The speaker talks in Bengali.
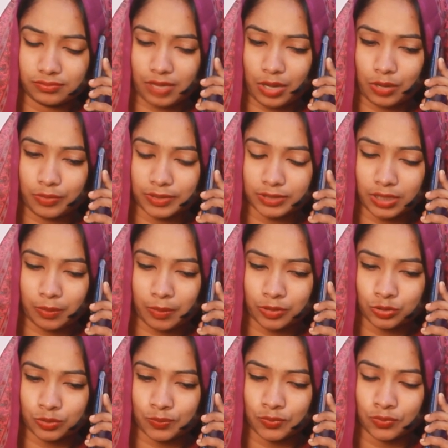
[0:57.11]
ভালোবাসার
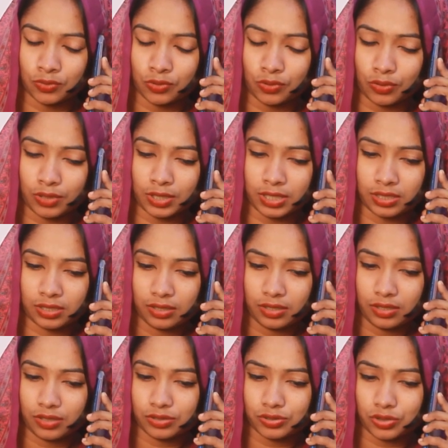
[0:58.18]
মানুষ ভুল করলে
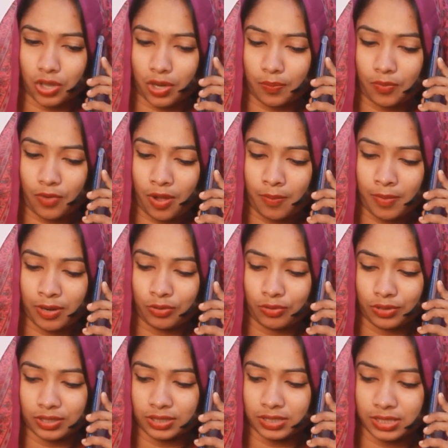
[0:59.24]
সব ক্ষমা
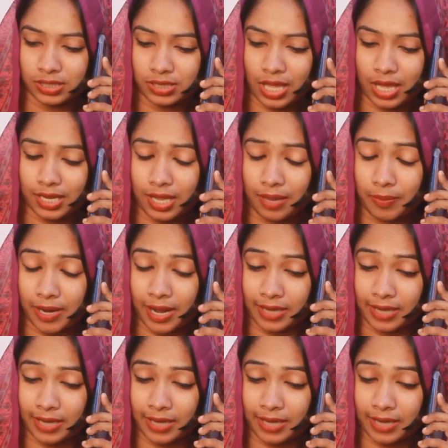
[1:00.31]
করে দিয়ে তাকে আবার